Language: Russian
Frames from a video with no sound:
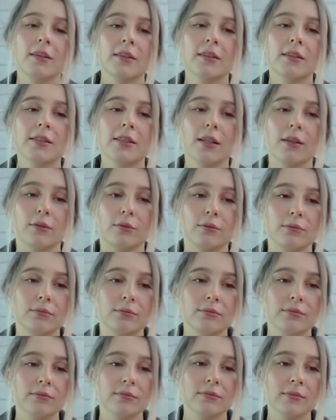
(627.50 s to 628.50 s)
So,
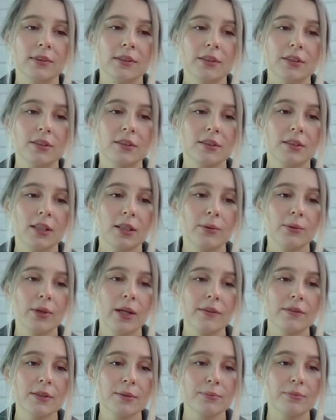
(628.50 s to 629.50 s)
shall we
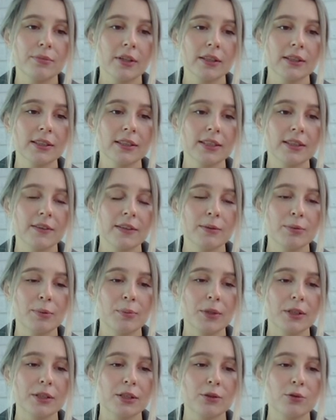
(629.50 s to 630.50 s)
have some practice? Давайте
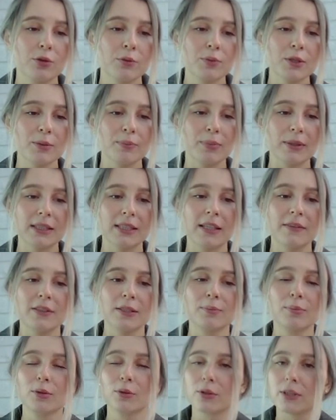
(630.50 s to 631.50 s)
попрактикуемся.
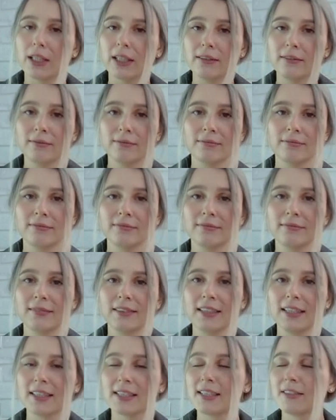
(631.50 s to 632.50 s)
Поставьте плюсан,
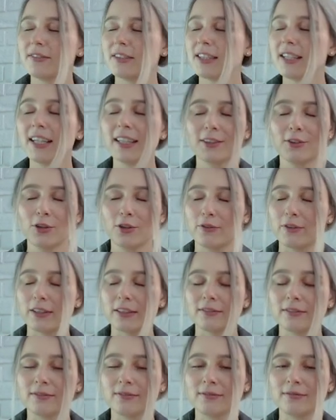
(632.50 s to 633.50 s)
если вы
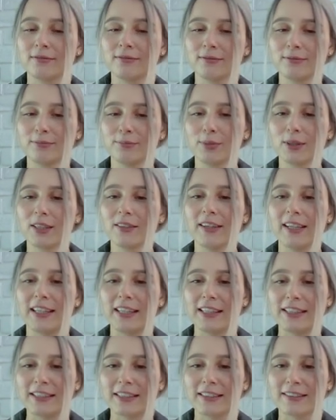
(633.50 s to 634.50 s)
готовы
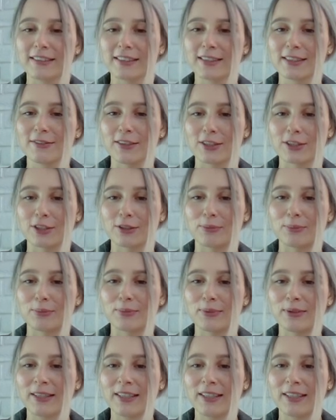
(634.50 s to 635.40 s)
поговорить с вашим